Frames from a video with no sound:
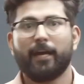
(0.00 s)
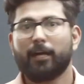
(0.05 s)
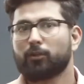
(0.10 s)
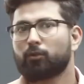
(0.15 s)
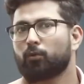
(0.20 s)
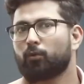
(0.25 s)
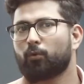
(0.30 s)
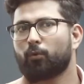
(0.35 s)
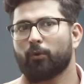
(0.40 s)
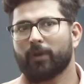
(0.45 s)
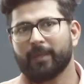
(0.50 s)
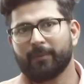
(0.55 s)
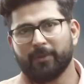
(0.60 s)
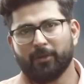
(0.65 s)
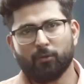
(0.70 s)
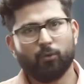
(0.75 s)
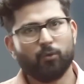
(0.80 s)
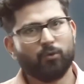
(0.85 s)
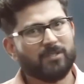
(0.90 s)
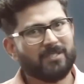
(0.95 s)
तो कोई भी
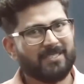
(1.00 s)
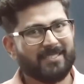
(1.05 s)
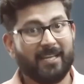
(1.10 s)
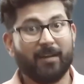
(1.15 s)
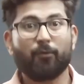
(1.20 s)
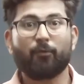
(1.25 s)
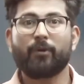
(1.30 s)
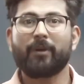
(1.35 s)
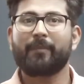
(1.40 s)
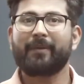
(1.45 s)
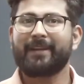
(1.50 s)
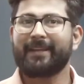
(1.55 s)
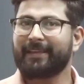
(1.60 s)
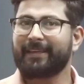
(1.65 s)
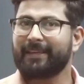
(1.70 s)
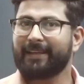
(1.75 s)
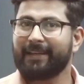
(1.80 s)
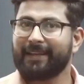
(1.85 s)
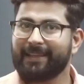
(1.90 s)
कोर्स या कोई भी डिग्री